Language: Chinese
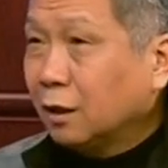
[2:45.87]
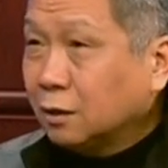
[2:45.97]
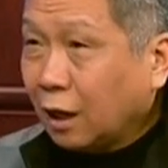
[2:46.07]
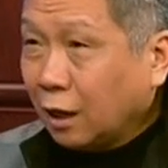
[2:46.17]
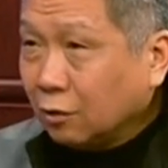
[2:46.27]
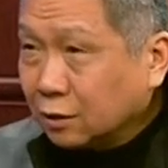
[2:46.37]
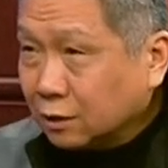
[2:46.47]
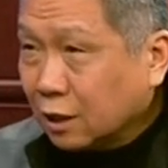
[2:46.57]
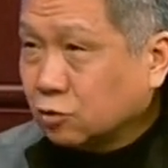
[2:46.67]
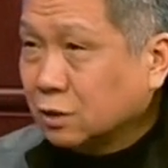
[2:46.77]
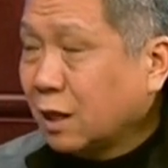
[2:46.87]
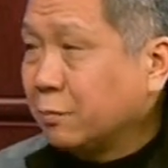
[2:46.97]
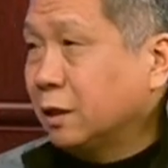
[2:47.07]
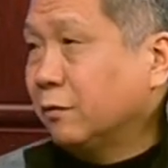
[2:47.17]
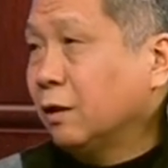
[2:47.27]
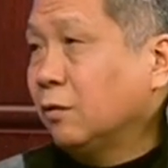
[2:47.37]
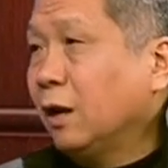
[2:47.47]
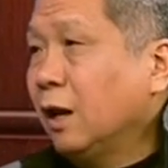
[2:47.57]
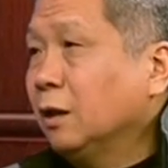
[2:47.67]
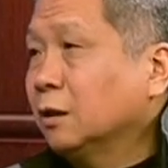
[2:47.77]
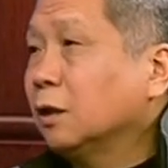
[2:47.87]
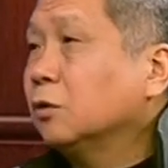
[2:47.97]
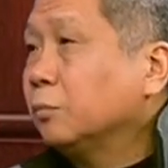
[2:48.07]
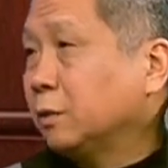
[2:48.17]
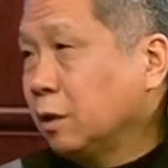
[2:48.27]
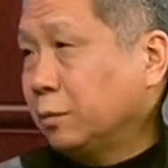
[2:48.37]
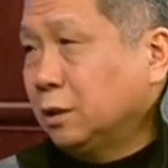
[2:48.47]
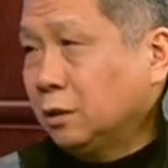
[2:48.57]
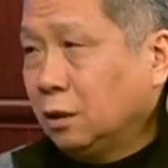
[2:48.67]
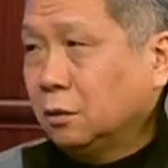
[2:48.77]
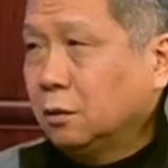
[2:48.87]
然后你再说下面这番话，他就比较平等。